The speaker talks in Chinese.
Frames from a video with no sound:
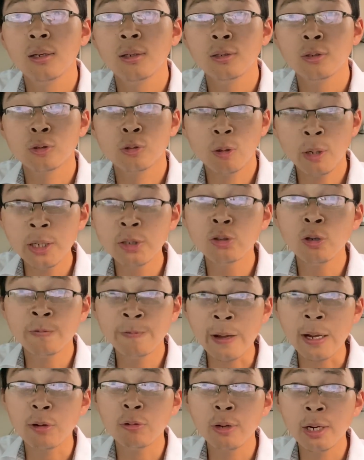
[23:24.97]
所以，说
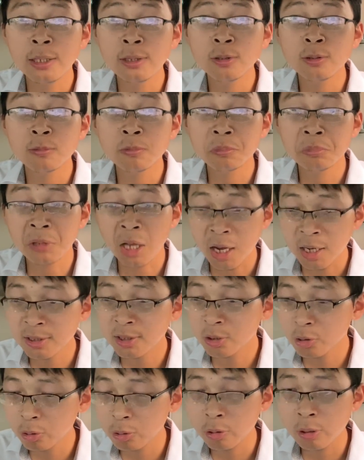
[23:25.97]
法国人当
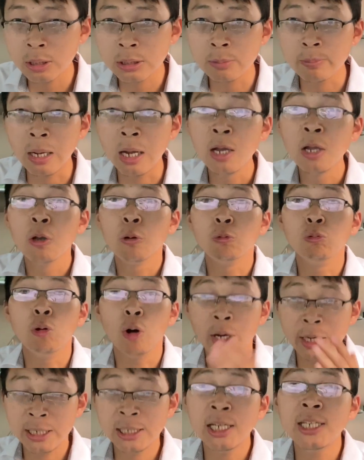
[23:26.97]
时就觉得什么？
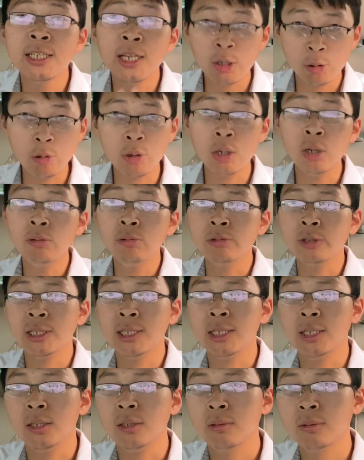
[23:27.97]
我一定要有核武
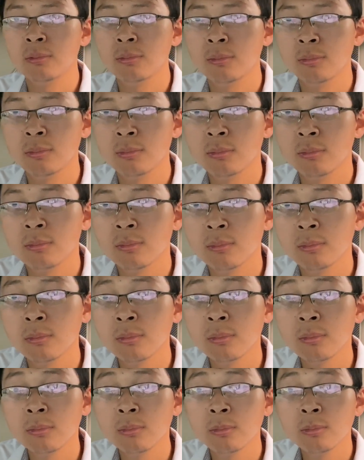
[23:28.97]
器。
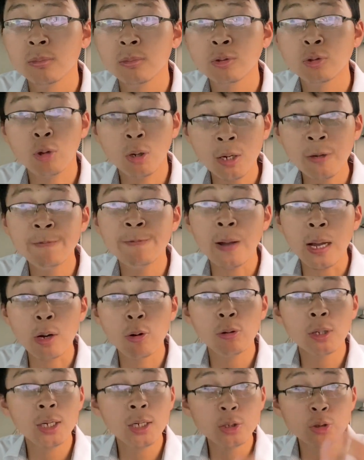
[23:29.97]
所以，法
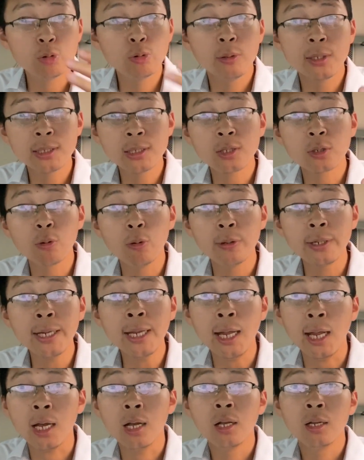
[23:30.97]
国它的军事工
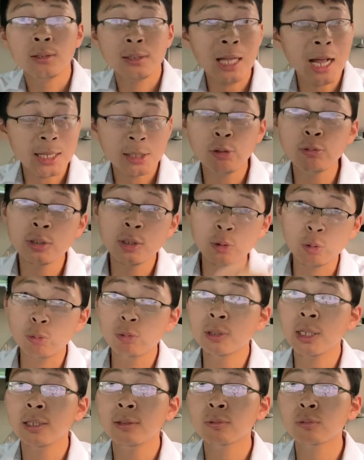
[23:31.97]
业，它都是独
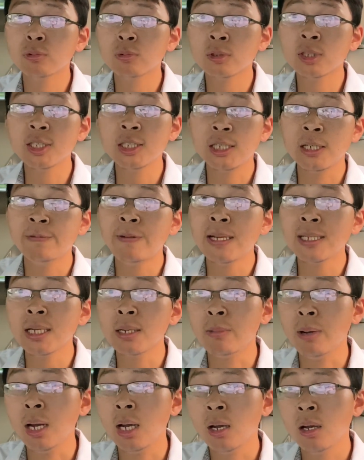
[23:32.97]
成自己发
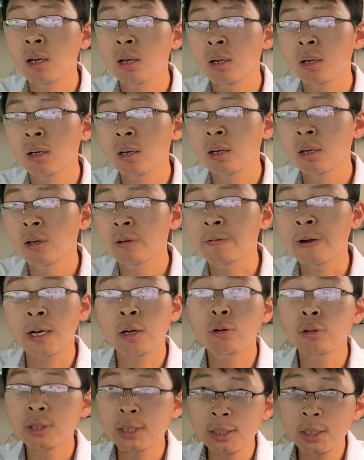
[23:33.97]
展吗？法
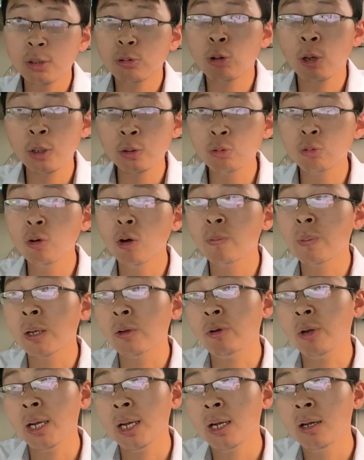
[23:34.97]
国曾经退出过北
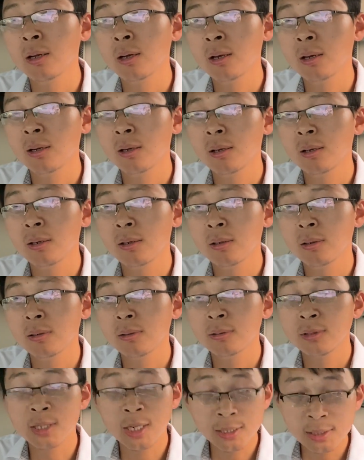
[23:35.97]
约。
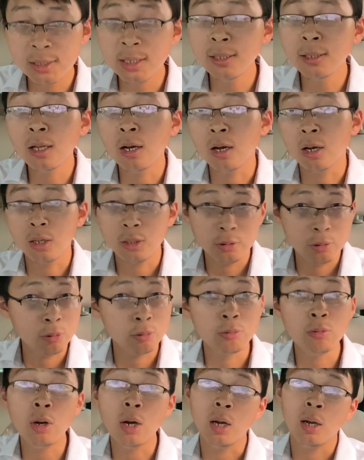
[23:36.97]
曾经呢，有
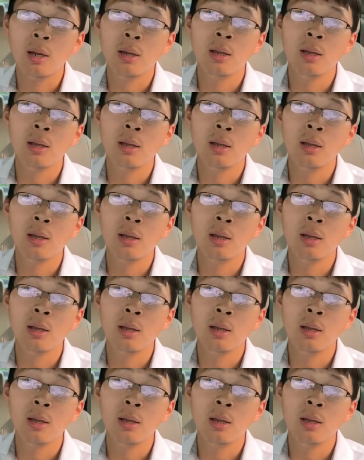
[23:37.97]
过